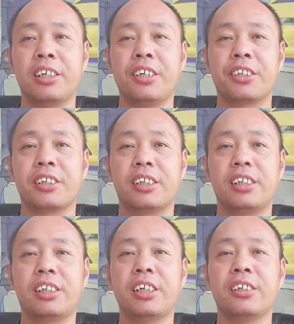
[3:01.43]
体意识，
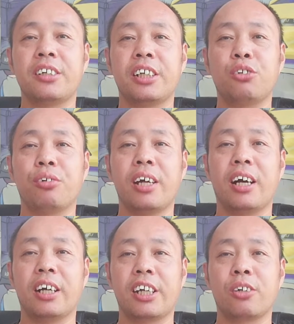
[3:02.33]
这样的人群
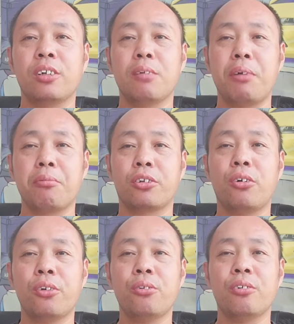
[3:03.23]
啊，很容易被
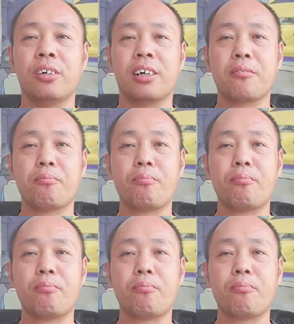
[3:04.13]
操纵啊。